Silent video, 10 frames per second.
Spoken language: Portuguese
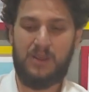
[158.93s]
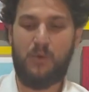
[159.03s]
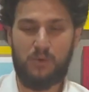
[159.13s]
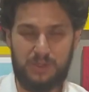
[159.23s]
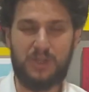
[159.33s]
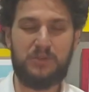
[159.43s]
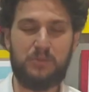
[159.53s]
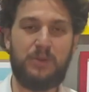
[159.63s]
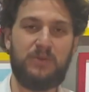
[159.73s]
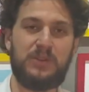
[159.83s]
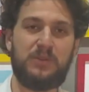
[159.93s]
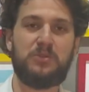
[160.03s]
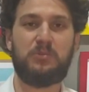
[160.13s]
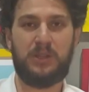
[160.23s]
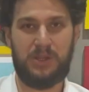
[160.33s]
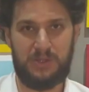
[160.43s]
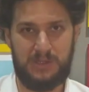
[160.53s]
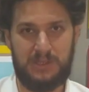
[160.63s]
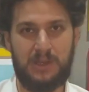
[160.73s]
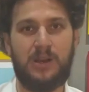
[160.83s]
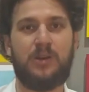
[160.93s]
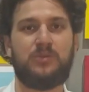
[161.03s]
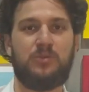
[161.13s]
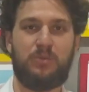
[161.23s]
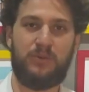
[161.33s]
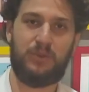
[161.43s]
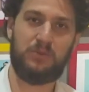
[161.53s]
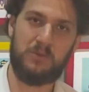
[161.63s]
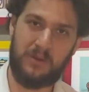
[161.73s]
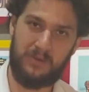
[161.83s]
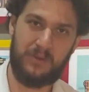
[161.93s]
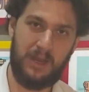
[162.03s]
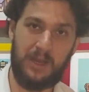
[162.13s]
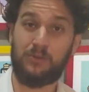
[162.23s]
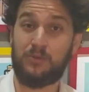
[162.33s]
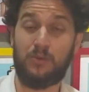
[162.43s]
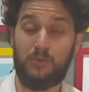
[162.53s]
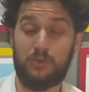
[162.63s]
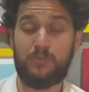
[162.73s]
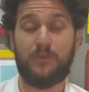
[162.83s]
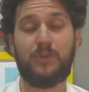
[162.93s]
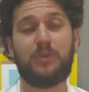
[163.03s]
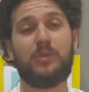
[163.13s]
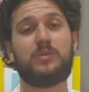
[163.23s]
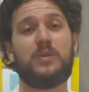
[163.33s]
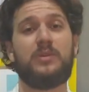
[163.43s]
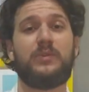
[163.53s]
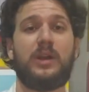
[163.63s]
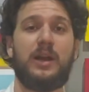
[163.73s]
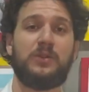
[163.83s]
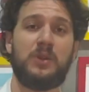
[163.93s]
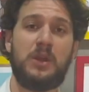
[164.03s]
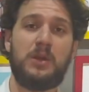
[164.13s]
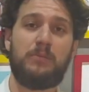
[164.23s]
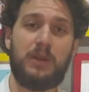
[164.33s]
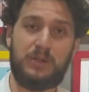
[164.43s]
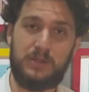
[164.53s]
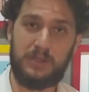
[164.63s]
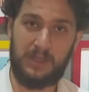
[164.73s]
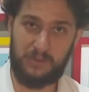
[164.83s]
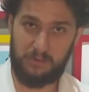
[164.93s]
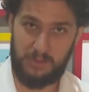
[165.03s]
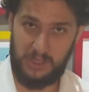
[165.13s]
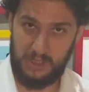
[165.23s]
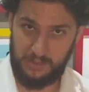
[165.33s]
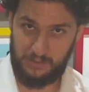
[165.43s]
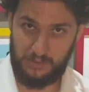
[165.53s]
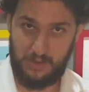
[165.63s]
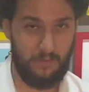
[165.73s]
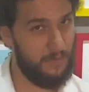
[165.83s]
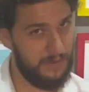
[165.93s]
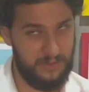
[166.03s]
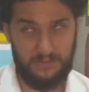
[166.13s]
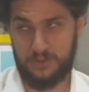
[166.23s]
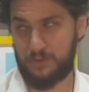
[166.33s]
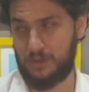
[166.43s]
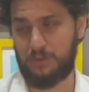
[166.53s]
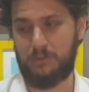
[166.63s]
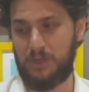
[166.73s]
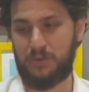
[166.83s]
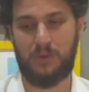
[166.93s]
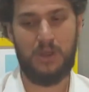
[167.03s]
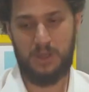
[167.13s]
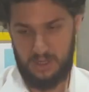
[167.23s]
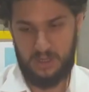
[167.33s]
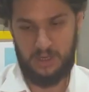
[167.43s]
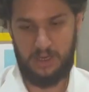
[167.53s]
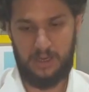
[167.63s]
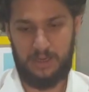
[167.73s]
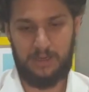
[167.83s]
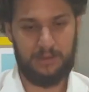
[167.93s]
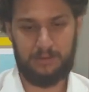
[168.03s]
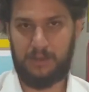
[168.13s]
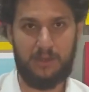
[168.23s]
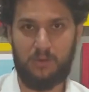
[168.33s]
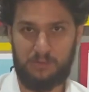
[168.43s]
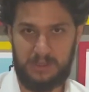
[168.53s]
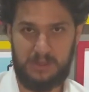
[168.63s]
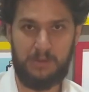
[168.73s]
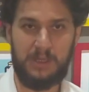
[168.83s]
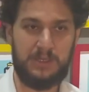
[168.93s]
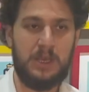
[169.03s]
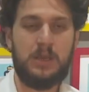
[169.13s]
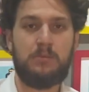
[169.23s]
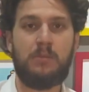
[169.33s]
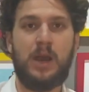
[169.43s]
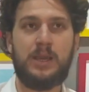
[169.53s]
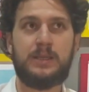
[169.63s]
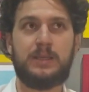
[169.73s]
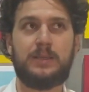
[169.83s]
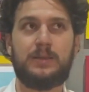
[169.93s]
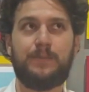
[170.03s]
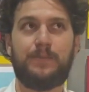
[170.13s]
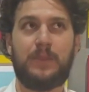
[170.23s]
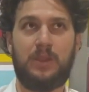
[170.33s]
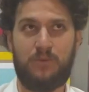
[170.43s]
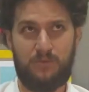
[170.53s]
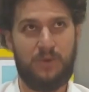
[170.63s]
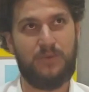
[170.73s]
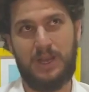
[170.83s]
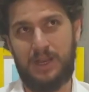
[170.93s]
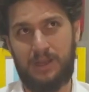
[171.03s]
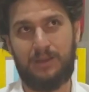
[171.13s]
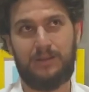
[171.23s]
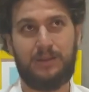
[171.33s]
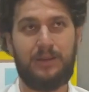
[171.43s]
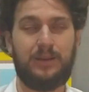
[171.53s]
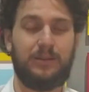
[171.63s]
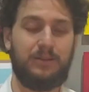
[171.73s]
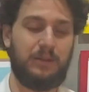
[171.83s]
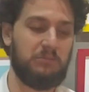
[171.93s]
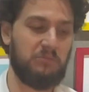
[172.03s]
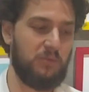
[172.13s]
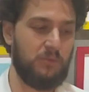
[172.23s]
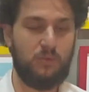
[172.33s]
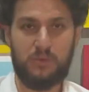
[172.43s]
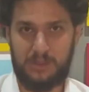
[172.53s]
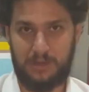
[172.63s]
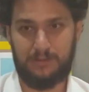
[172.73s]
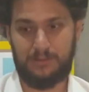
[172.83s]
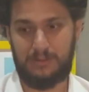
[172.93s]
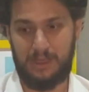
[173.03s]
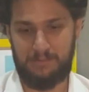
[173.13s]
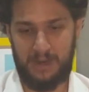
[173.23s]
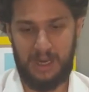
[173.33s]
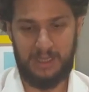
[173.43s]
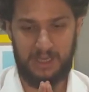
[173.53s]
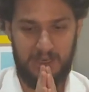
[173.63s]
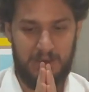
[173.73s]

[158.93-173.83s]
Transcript: constante supervisão de uma tradição, de um professor qualificado, ou de alguns professores qualificados para te ensinar sobre isso. Eu vou fazer um vídeo só sobre isso uh, daqui a algumas semanas, mas eu não vale, eh, não custa lembrar que